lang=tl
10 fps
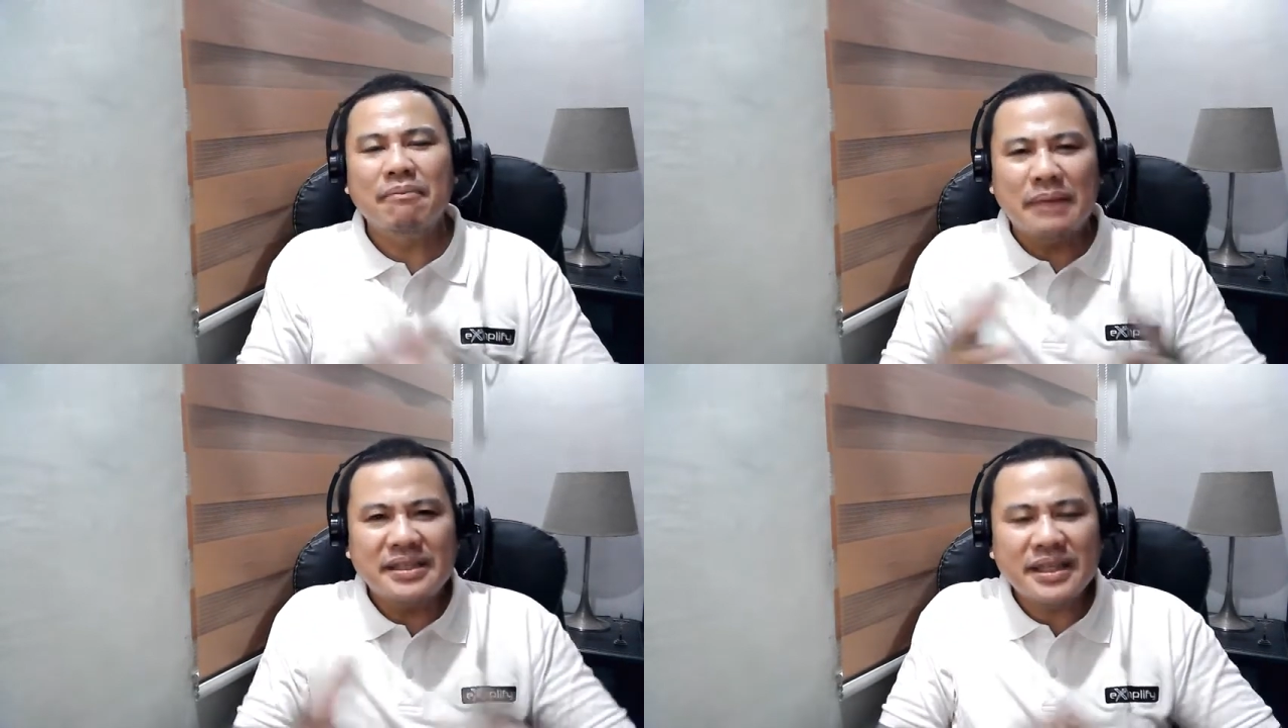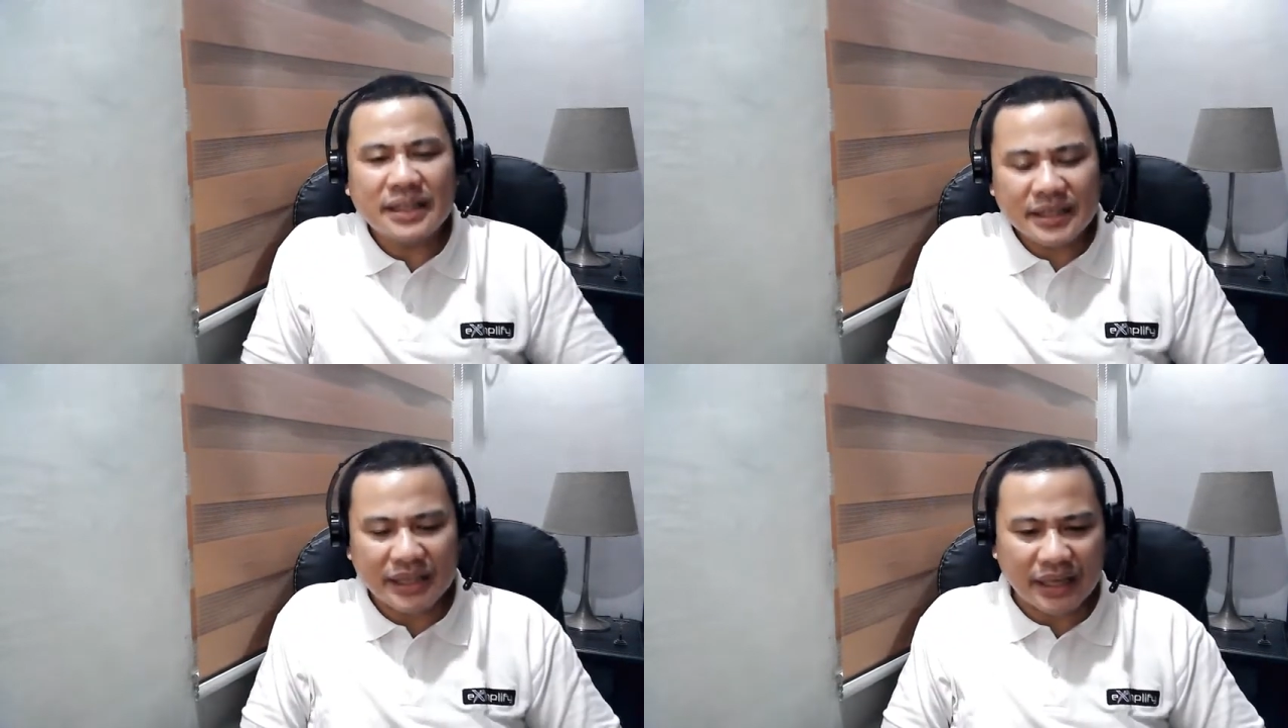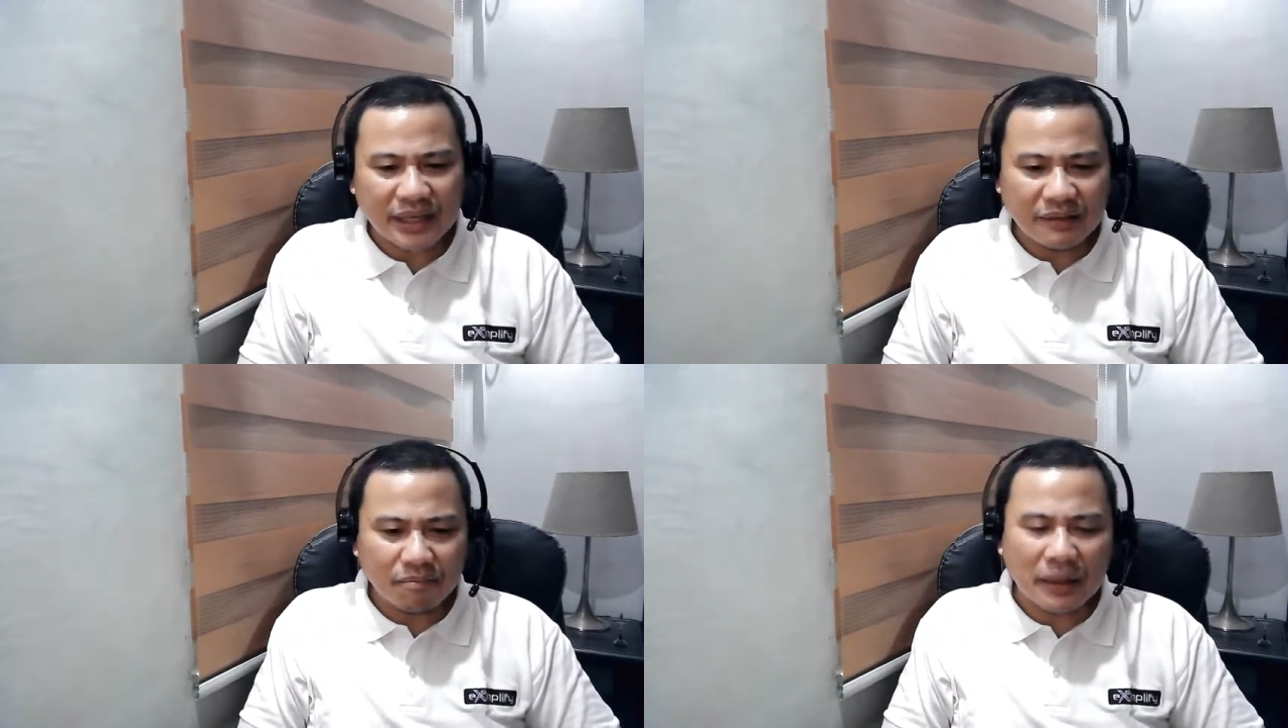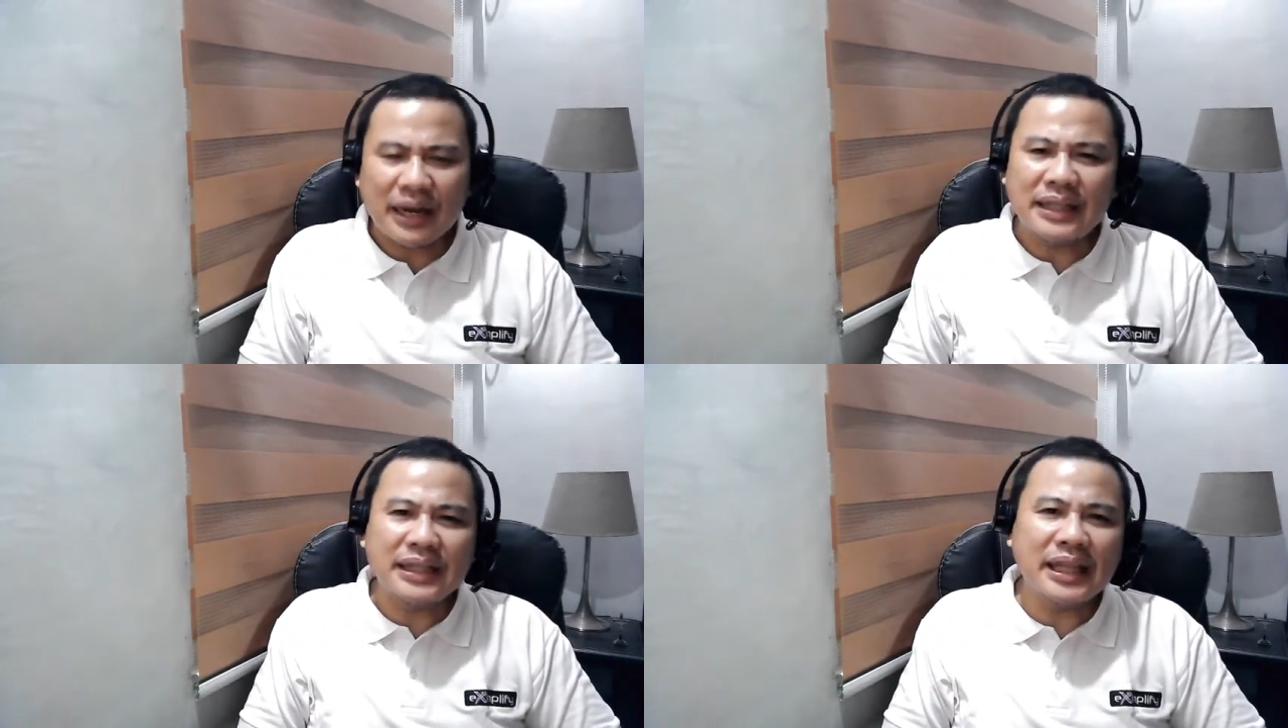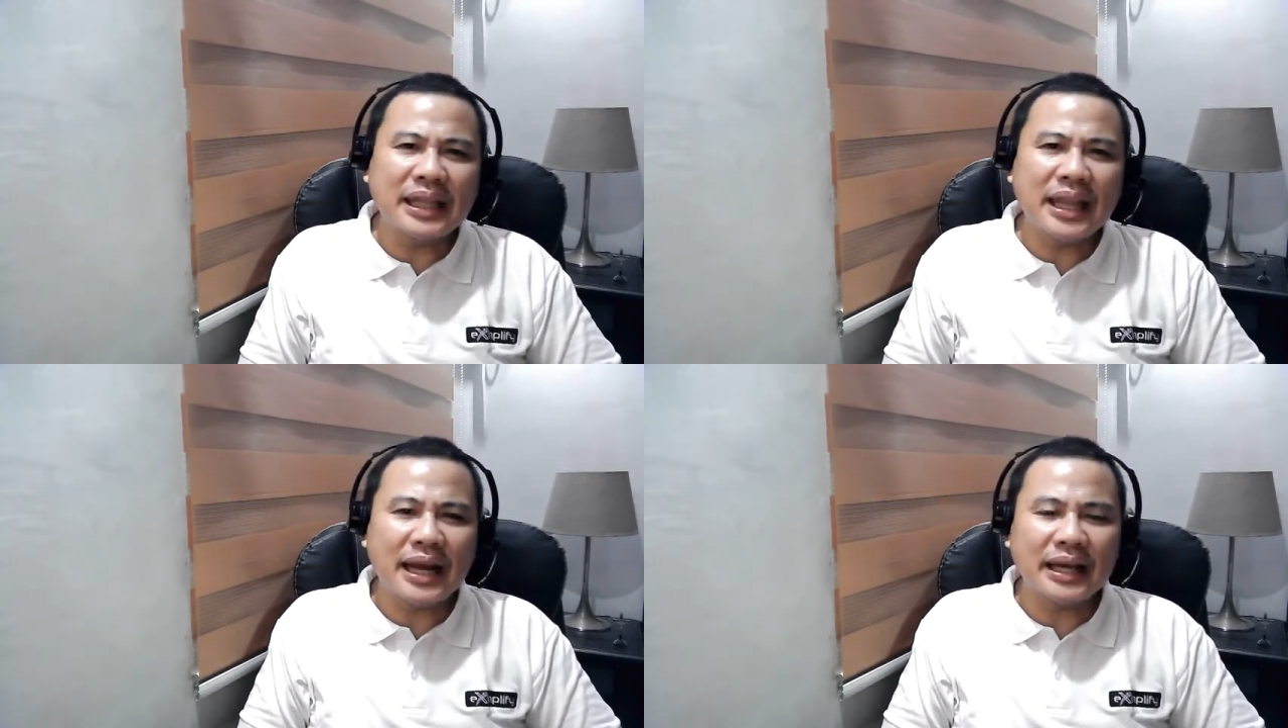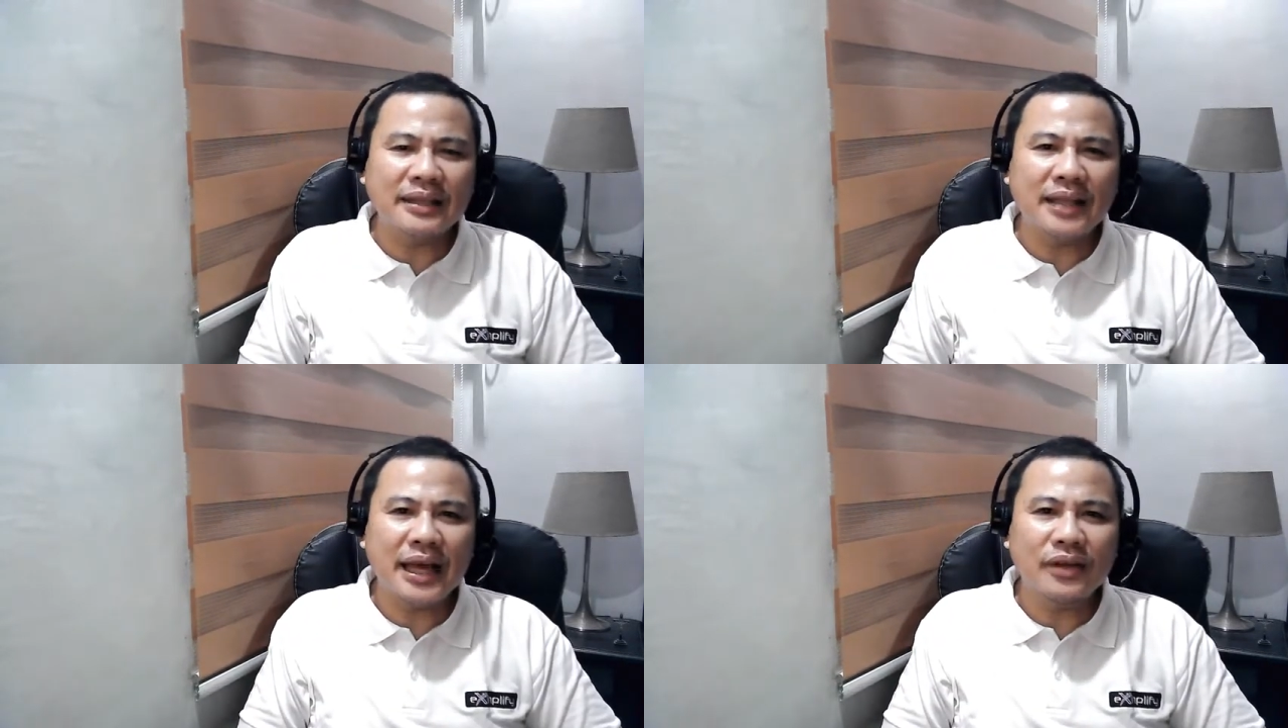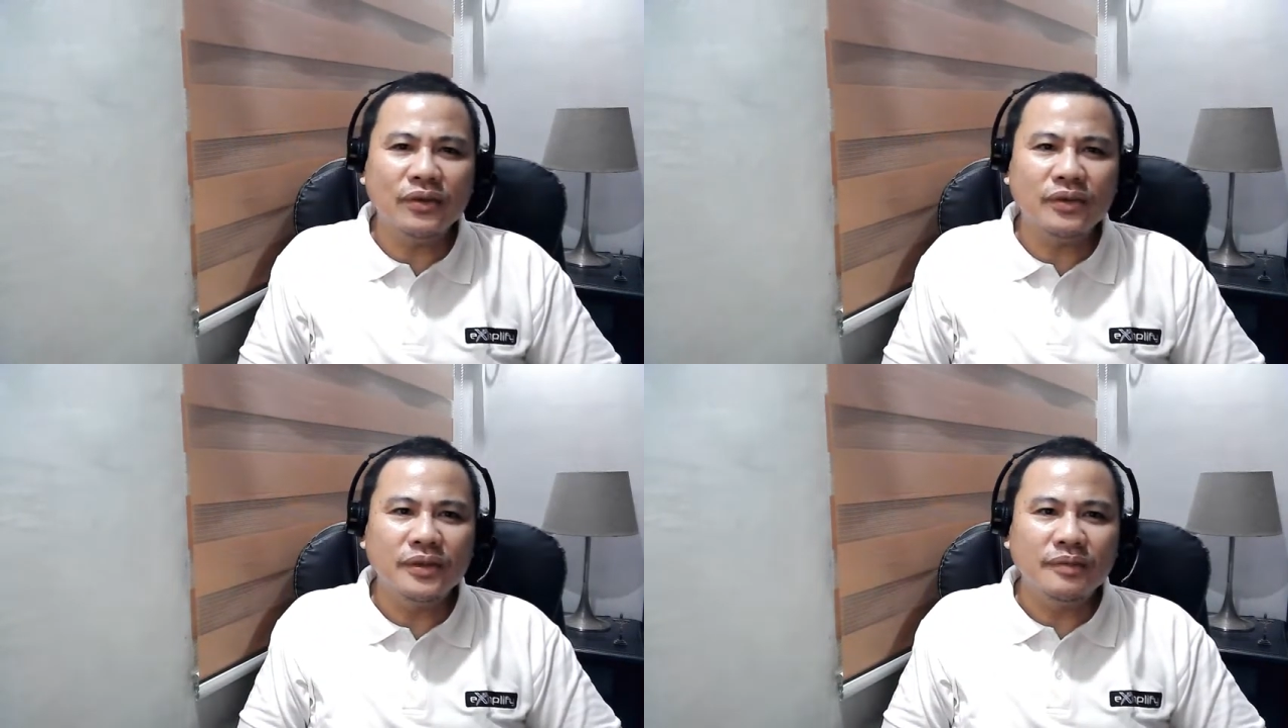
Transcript: Minsan kasi, pagka nananalangin tayo,